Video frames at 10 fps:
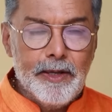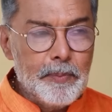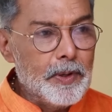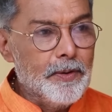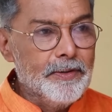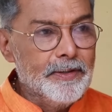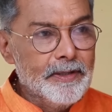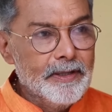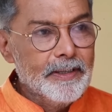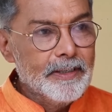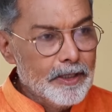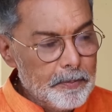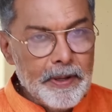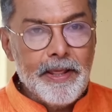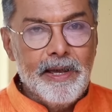இப்படி நாளைக்கு அப்புறம்
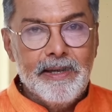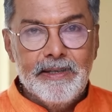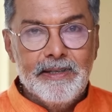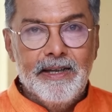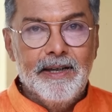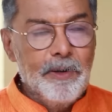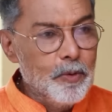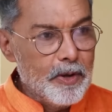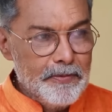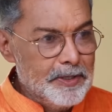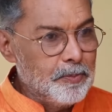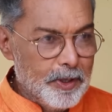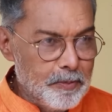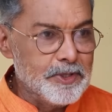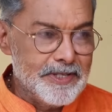இப்போ தான் உங்கள் வீட்டு
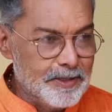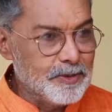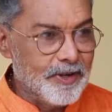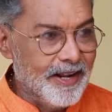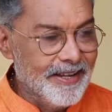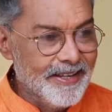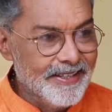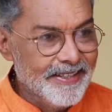பொண்ணை பிடிச்சிருக்குன்னு சொன்னான்